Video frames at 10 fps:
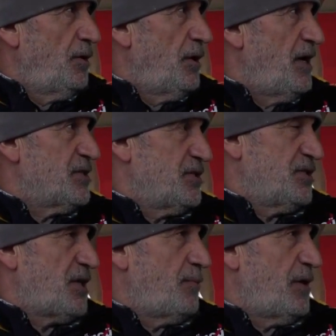her
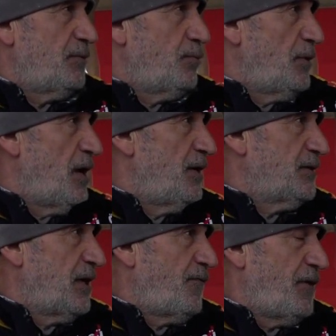sistemde her
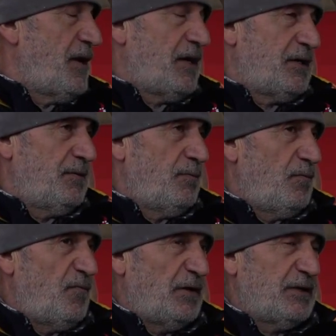tarafa yakın.
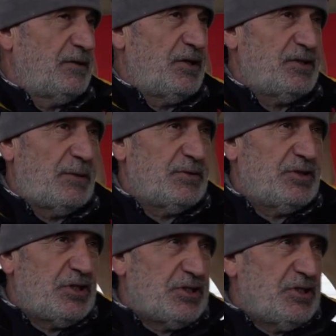
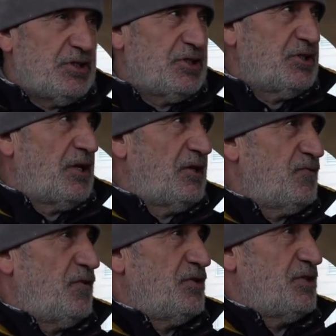Vatandaşlarımız çıksın çıksın
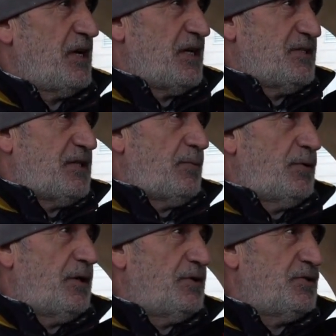alışverişe gelsinler
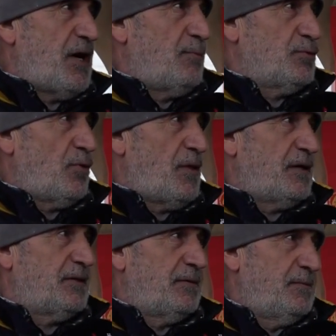buraya. Ricamız
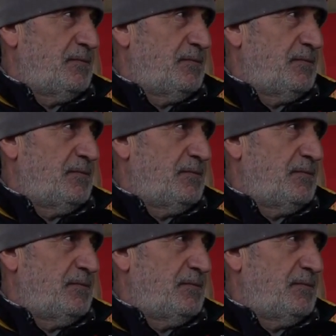onlardan.